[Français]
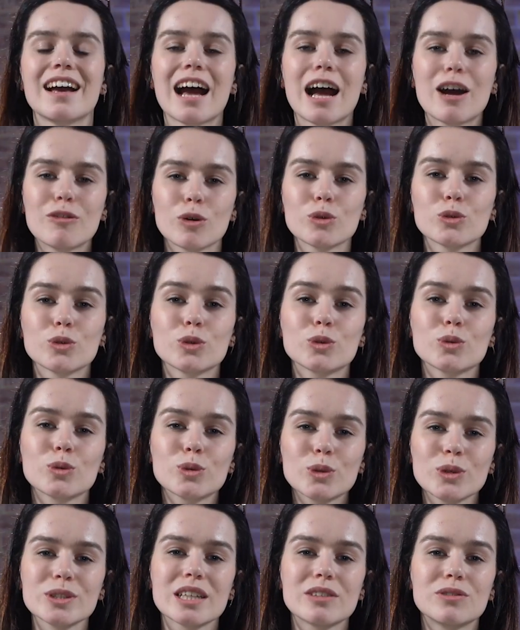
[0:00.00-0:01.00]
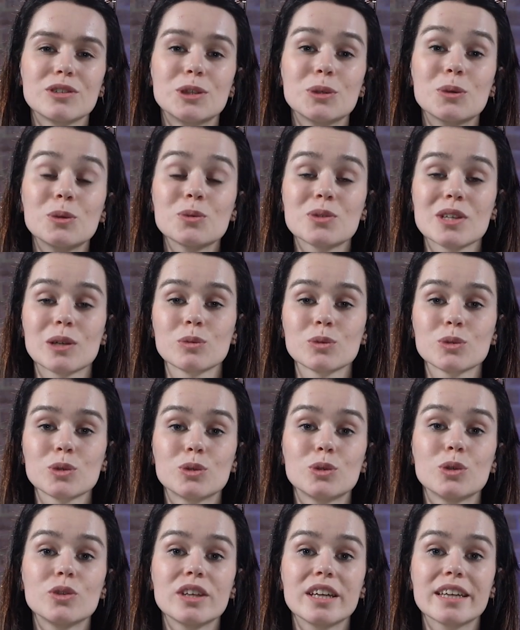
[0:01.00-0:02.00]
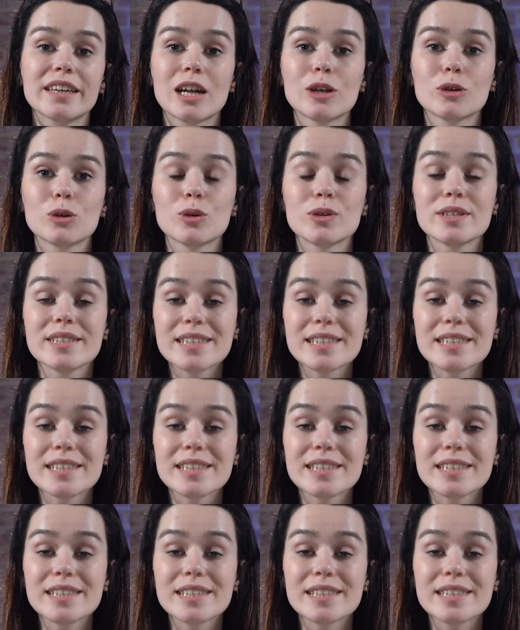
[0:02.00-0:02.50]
Avant de conclure cette vidéo, nous allons te donner quelques